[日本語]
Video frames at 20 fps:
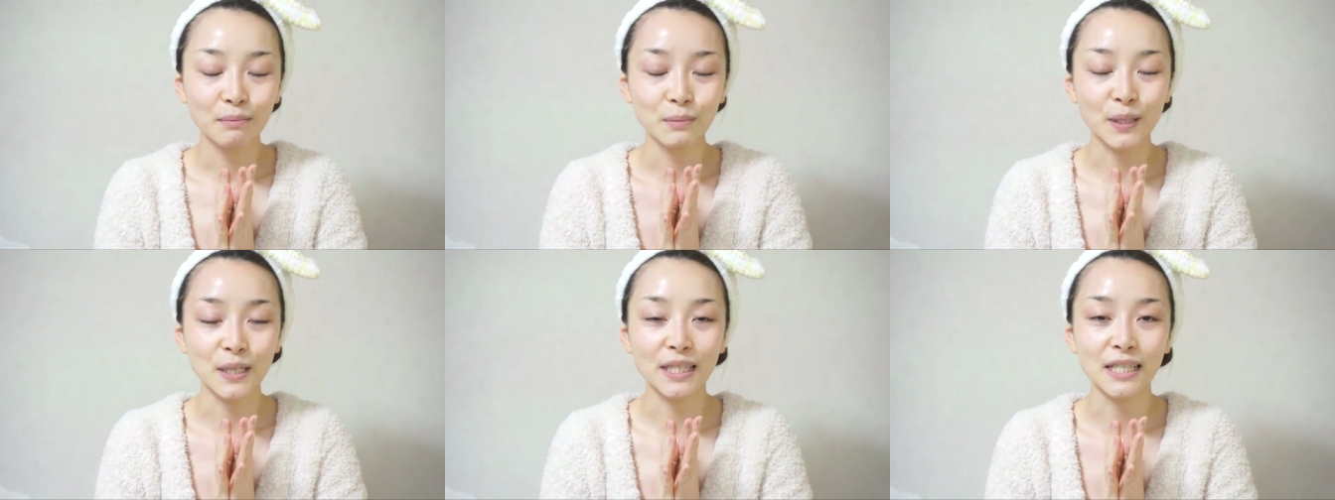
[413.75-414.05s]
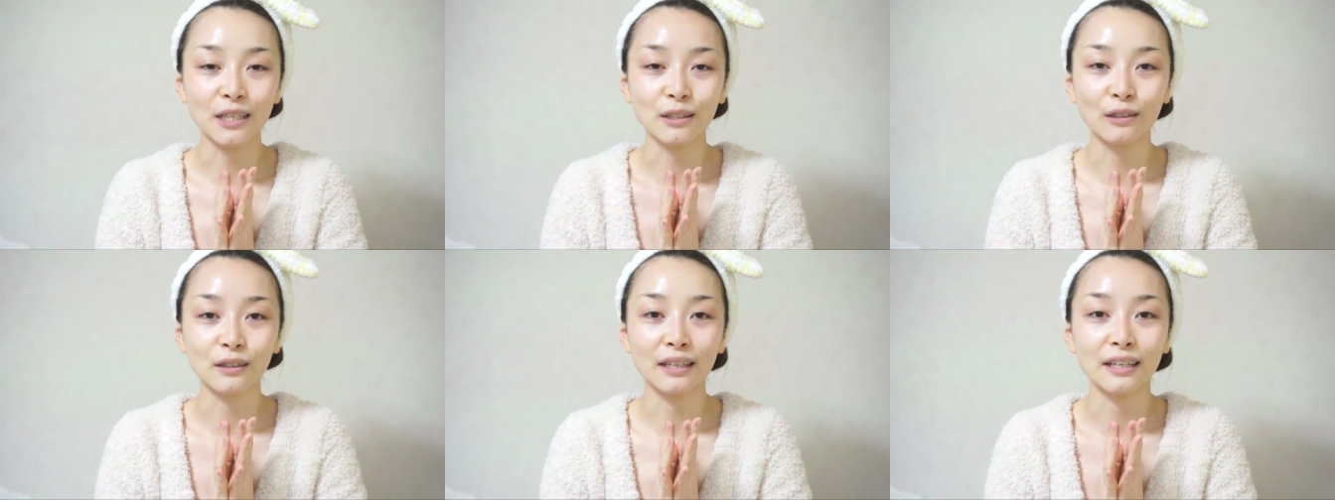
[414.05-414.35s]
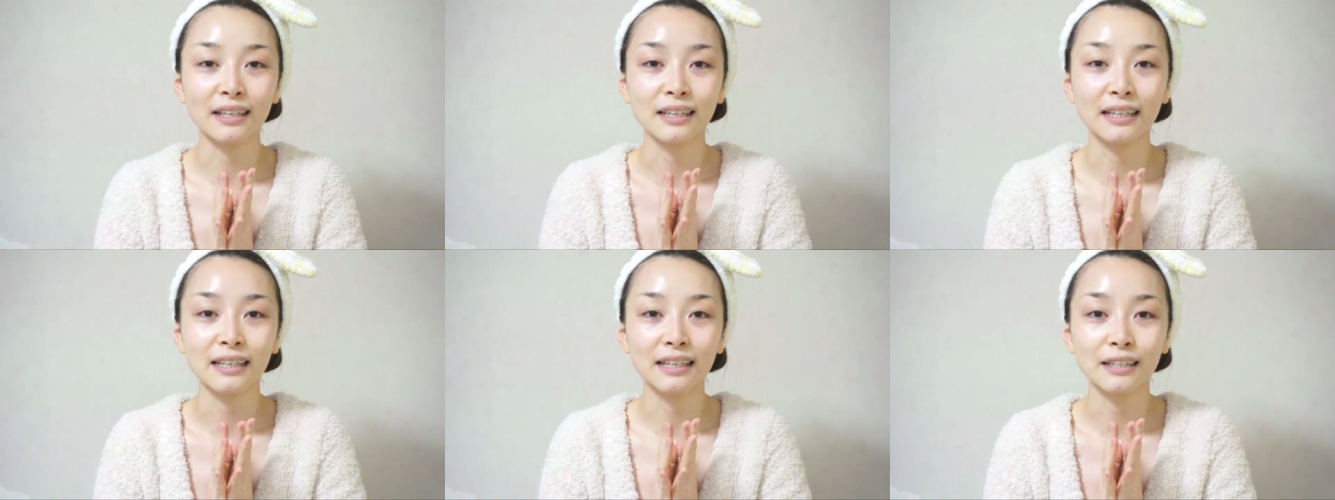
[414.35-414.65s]
プレゼント
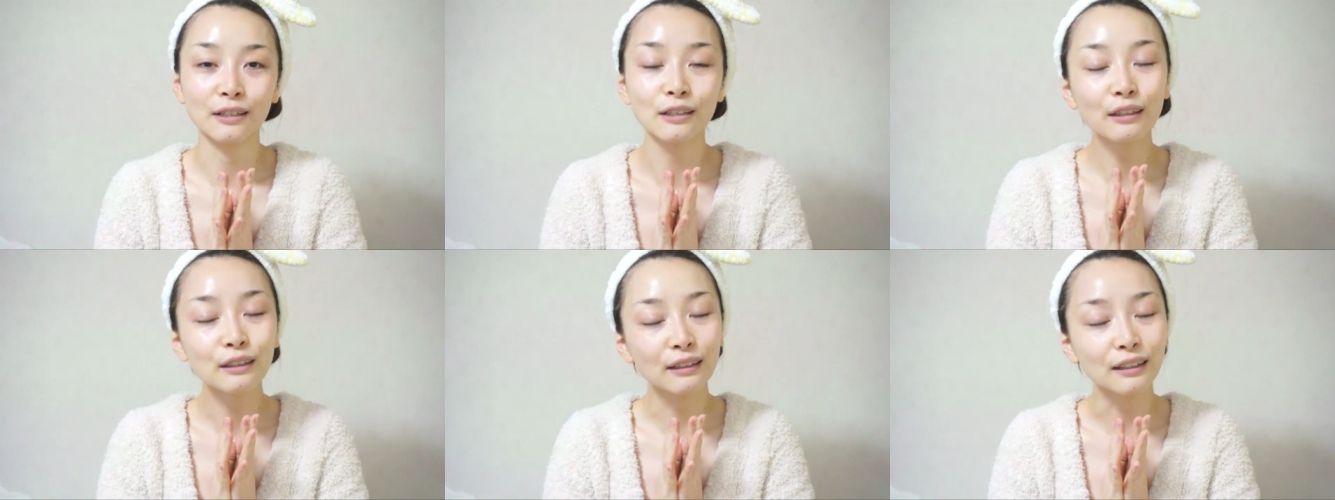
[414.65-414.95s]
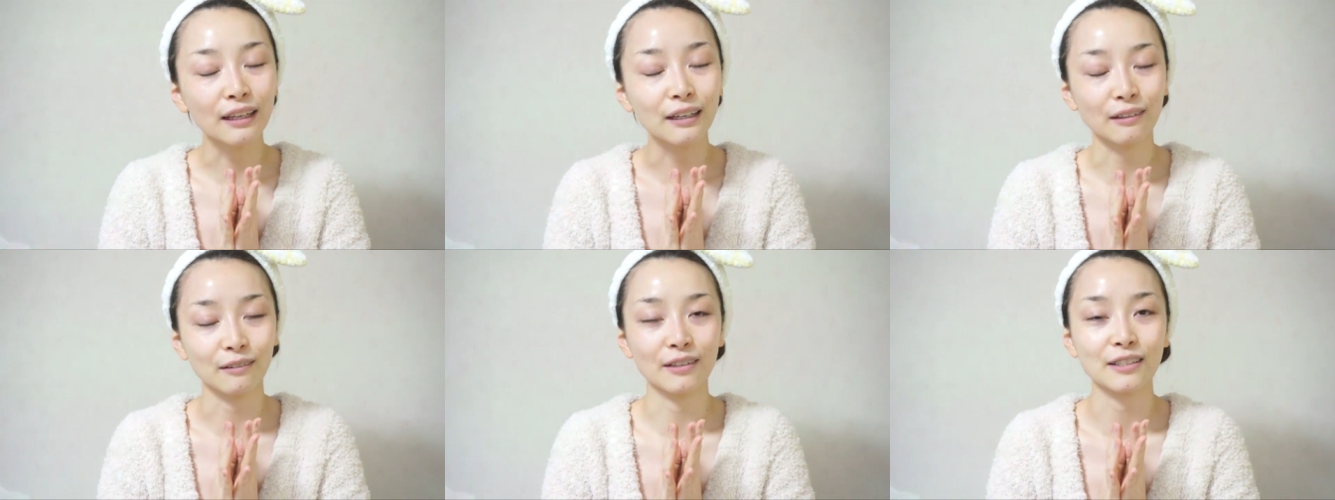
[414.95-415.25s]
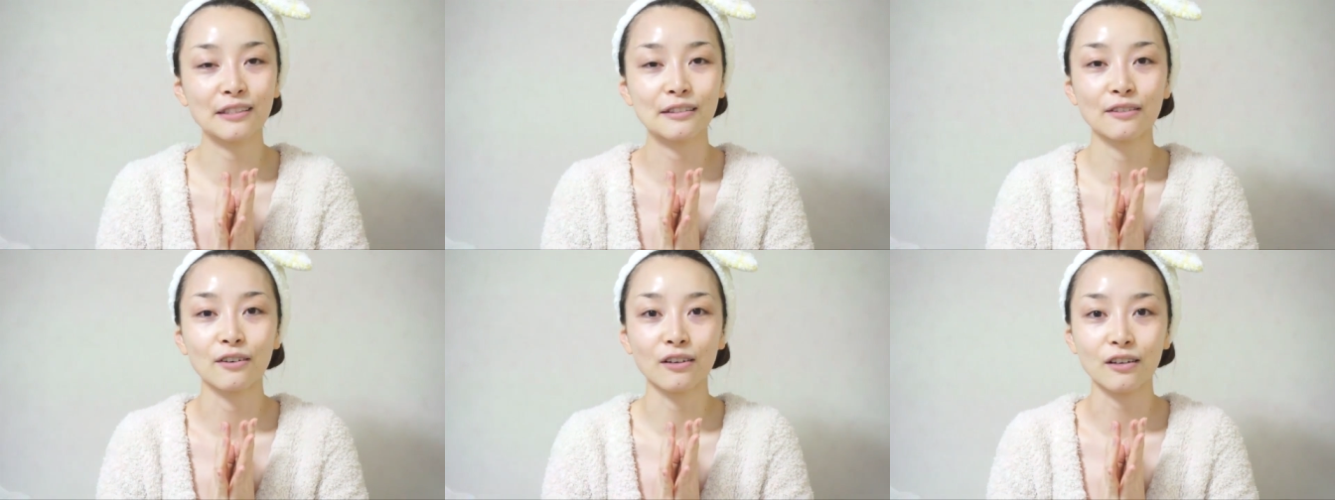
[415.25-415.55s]
できるっていうの
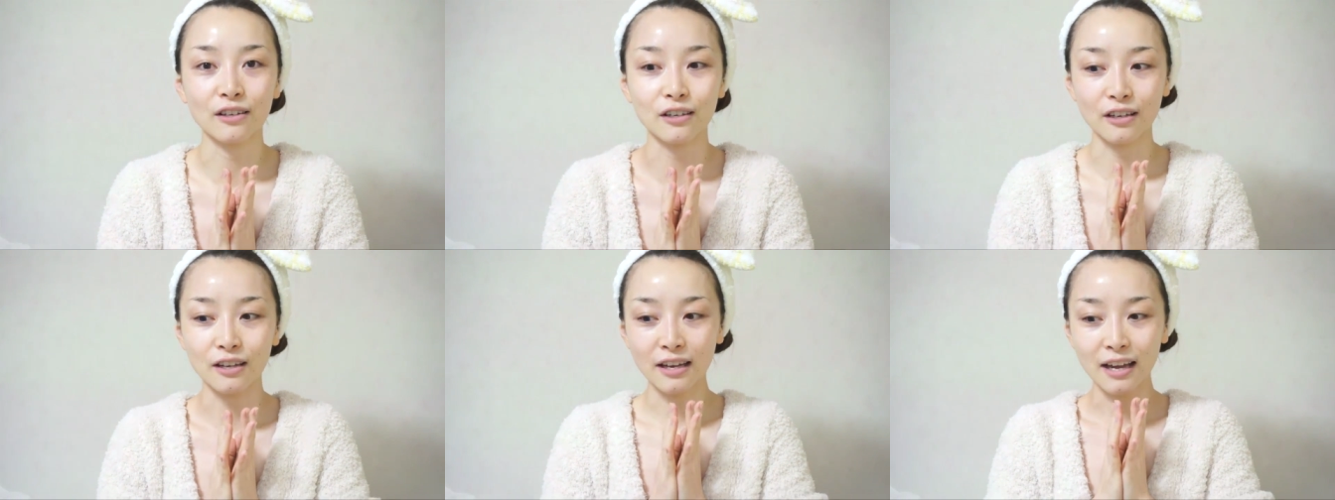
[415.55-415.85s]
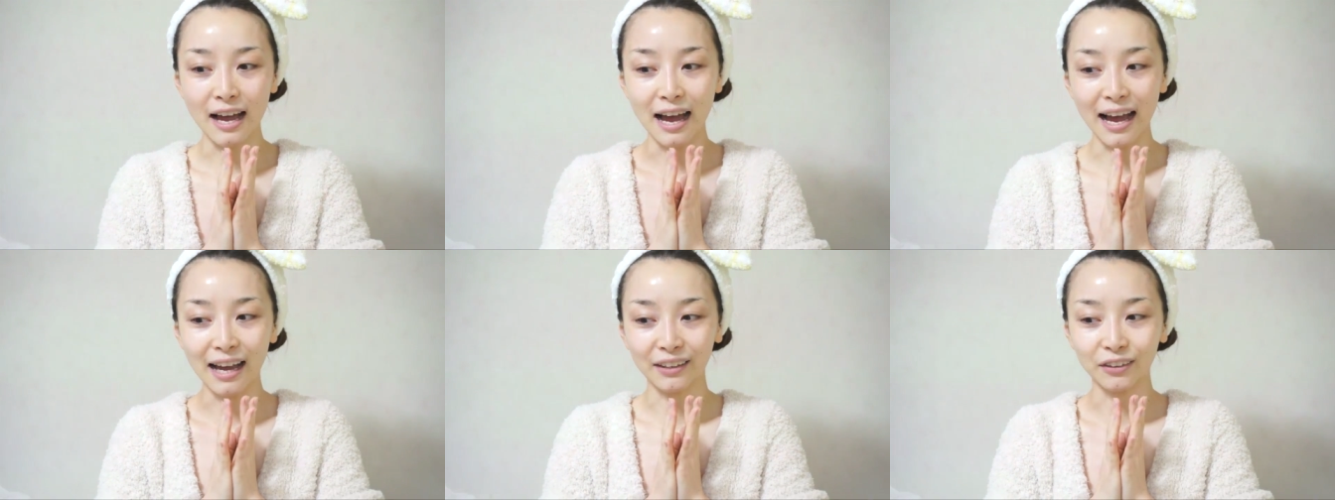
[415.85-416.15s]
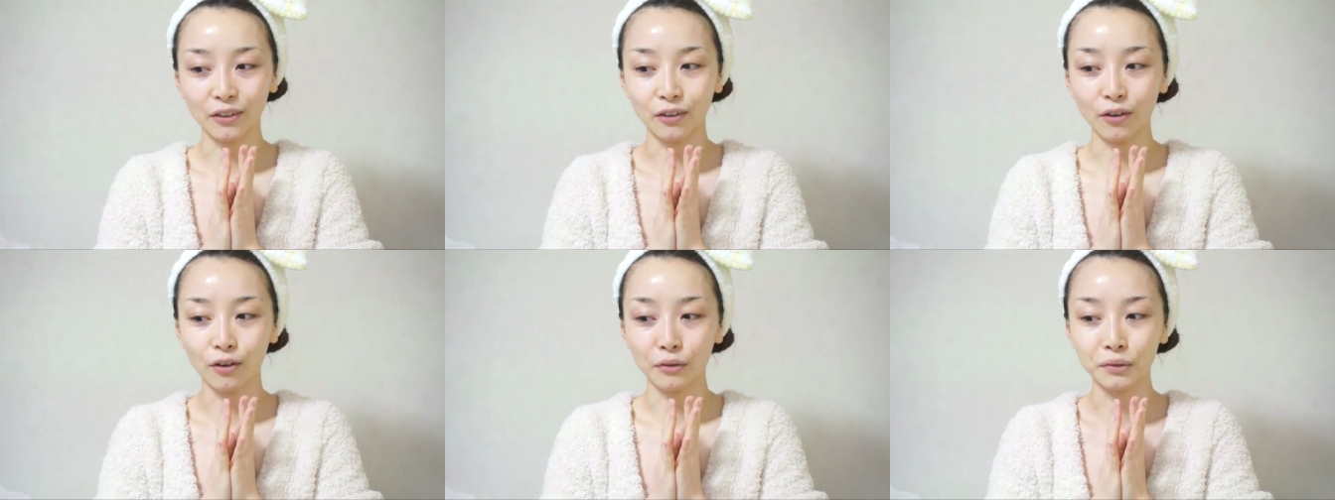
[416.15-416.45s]
はすごく、あ
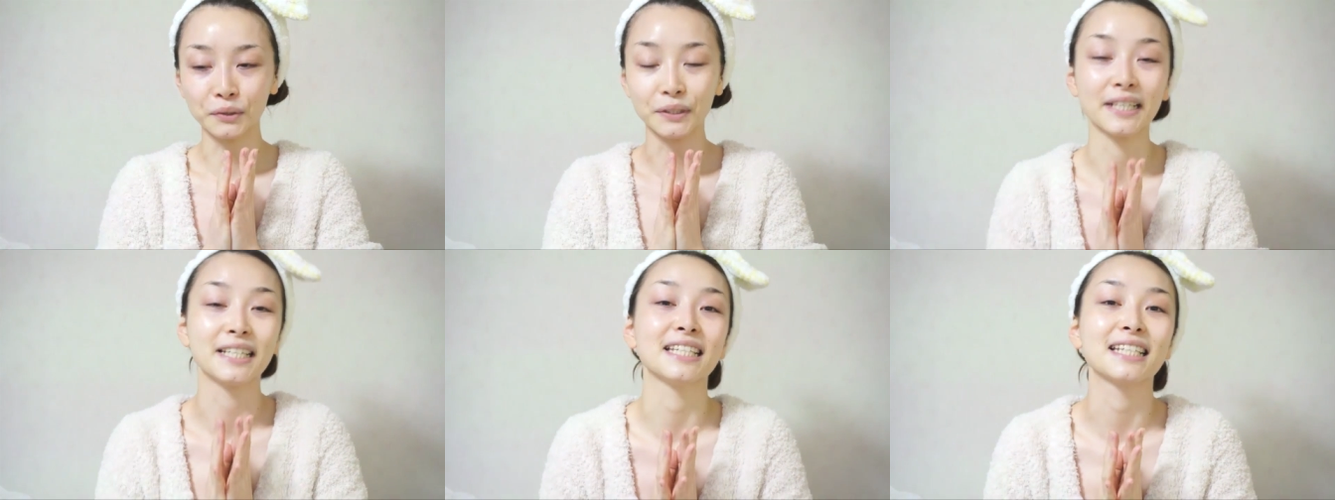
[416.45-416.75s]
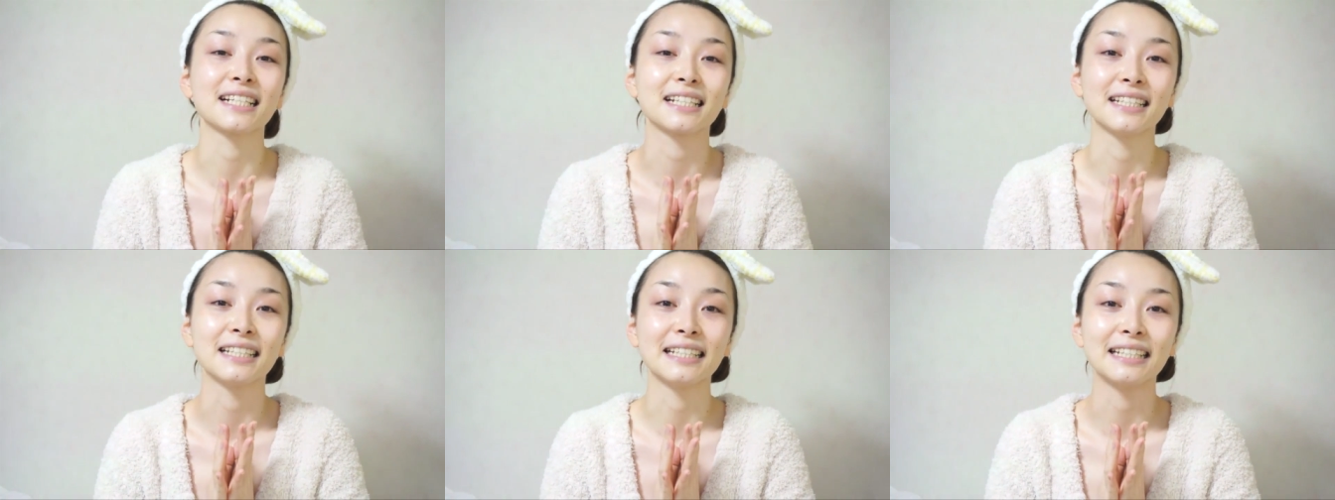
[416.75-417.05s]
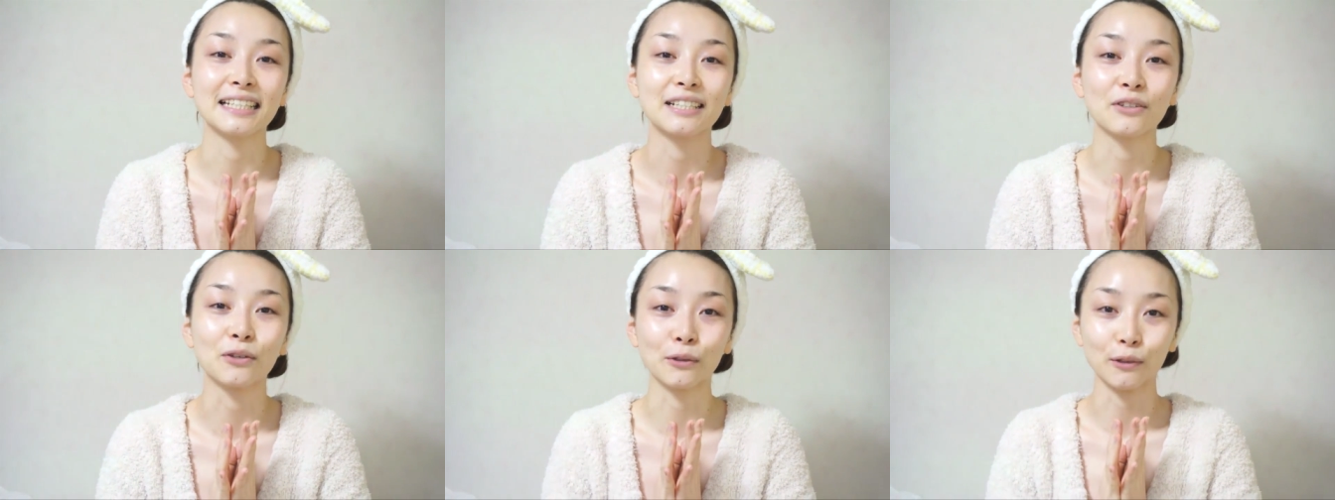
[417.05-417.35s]
の嬉し
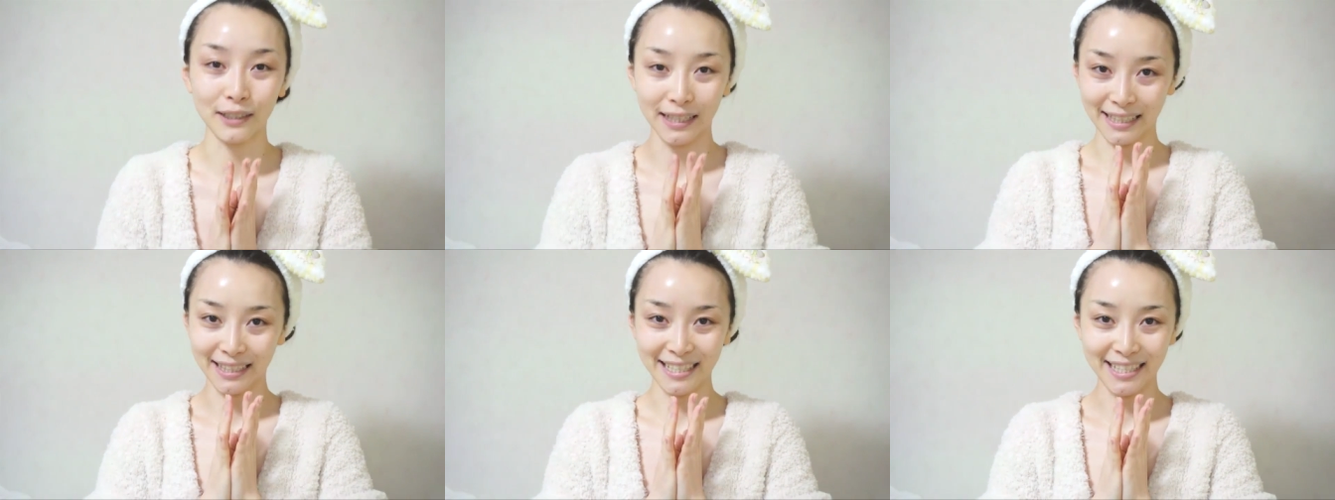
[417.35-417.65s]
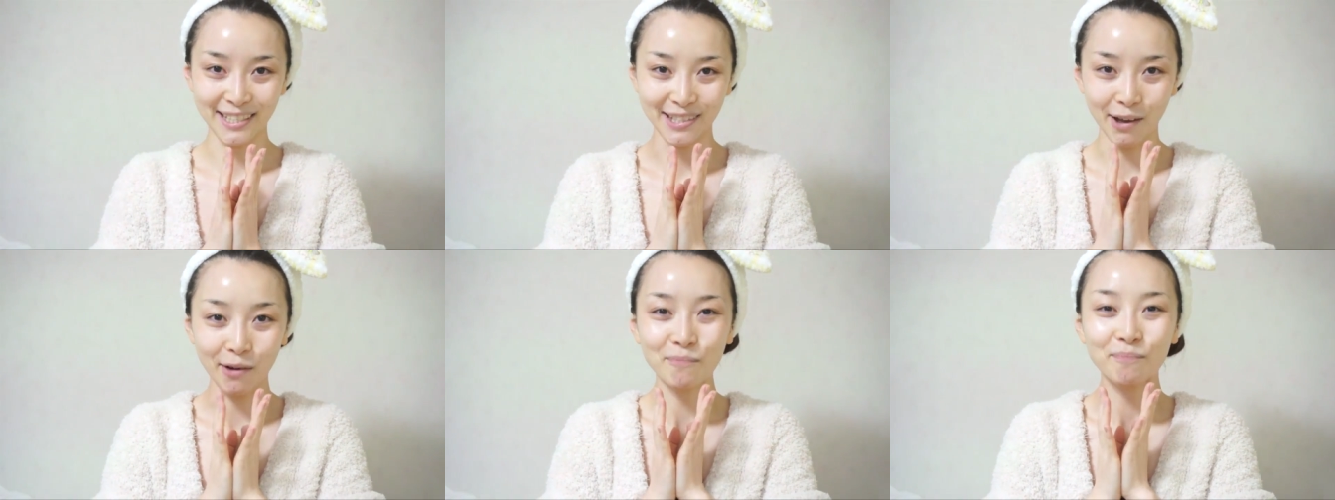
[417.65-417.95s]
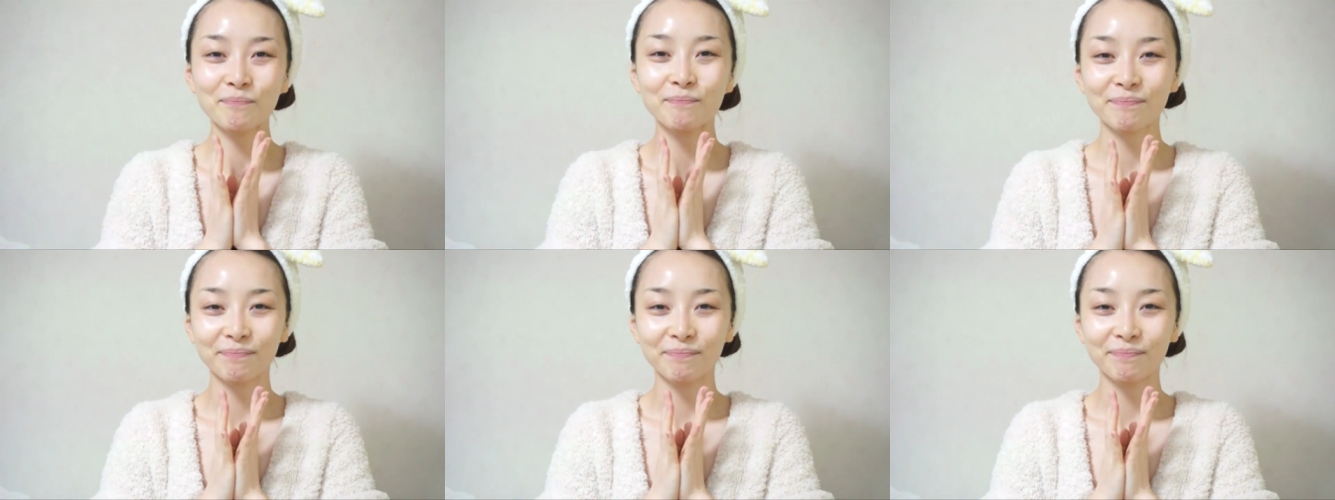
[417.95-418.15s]
いことなんですよ。